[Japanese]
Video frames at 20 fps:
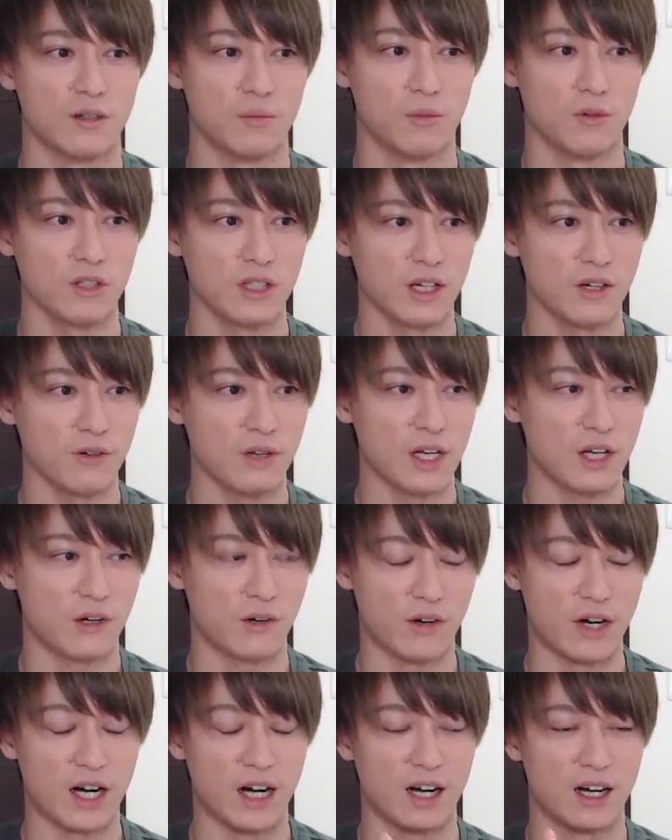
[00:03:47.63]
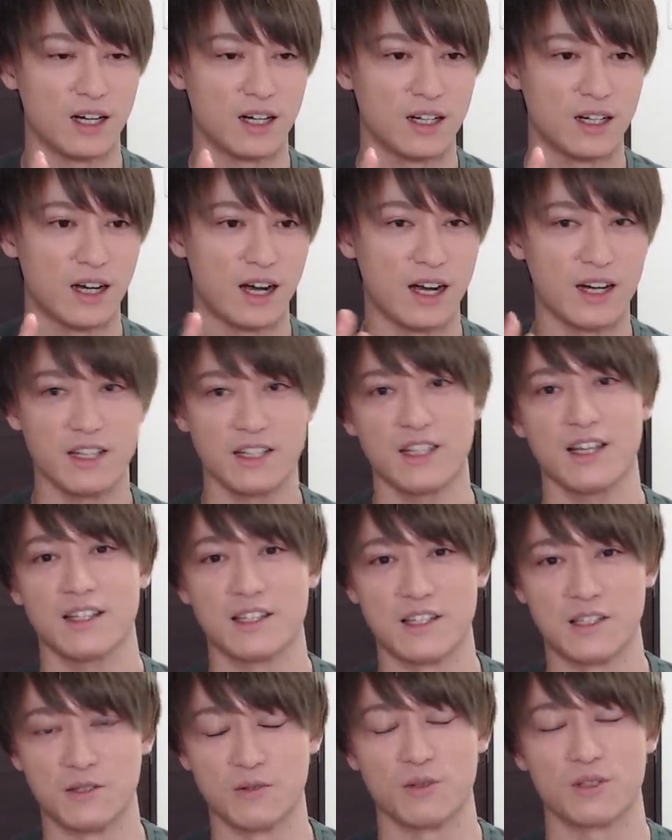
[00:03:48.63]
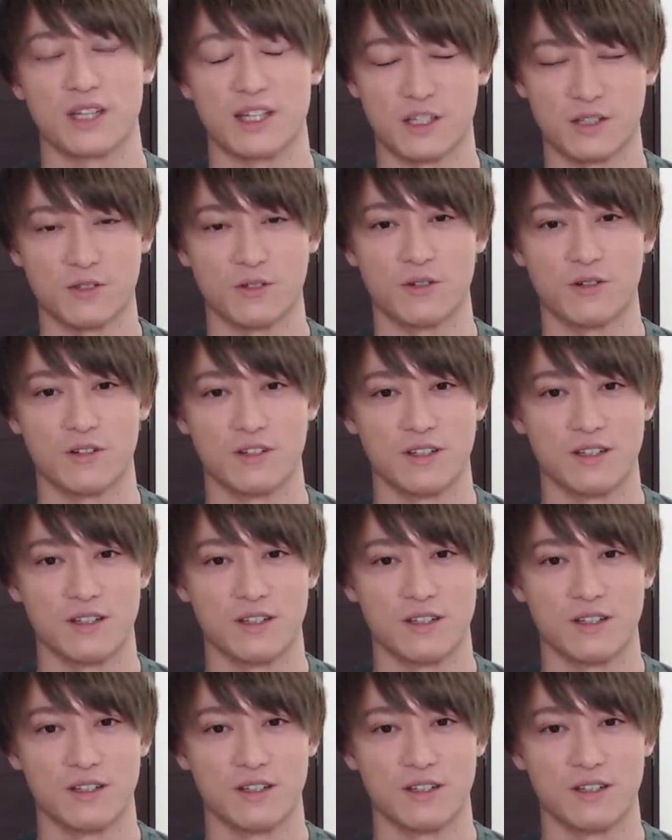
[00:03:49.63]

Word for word: モダンフェアは荒れたんですよ、最初。